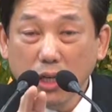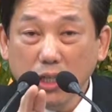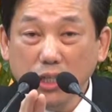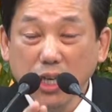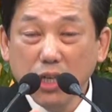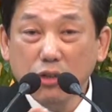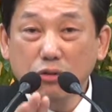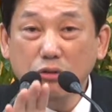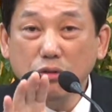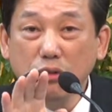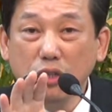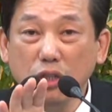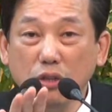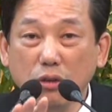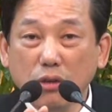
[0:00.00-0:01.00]
예수
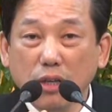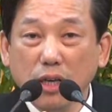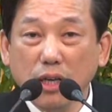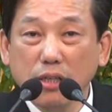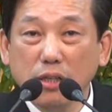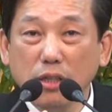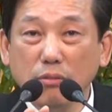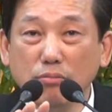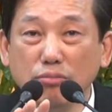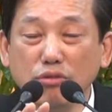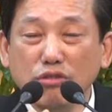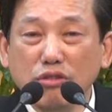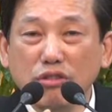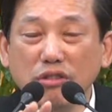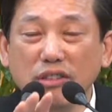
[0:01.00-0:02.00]
그리스도께서
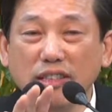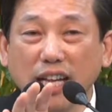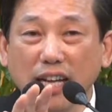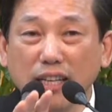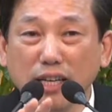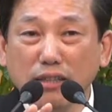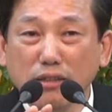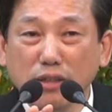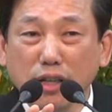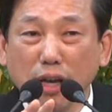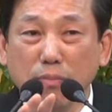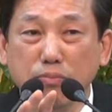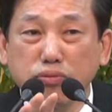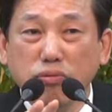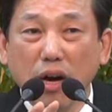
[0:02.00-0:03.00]
문들을
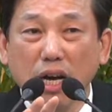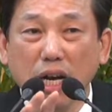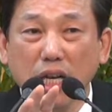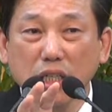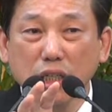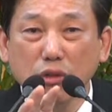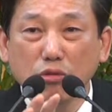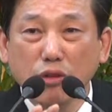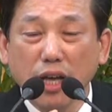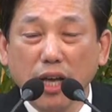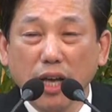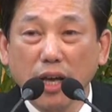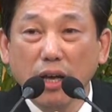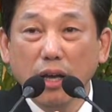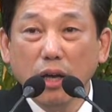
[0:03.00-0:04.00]
닫았는데 부활하신
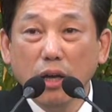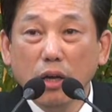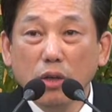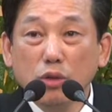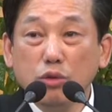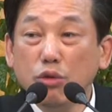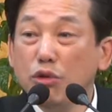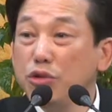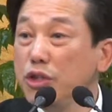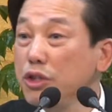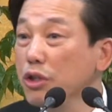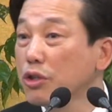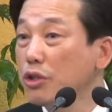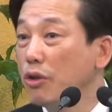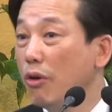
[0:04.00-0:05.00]
후에 들어올 수
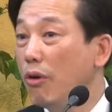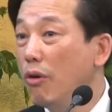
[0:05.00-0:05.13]
있었죠.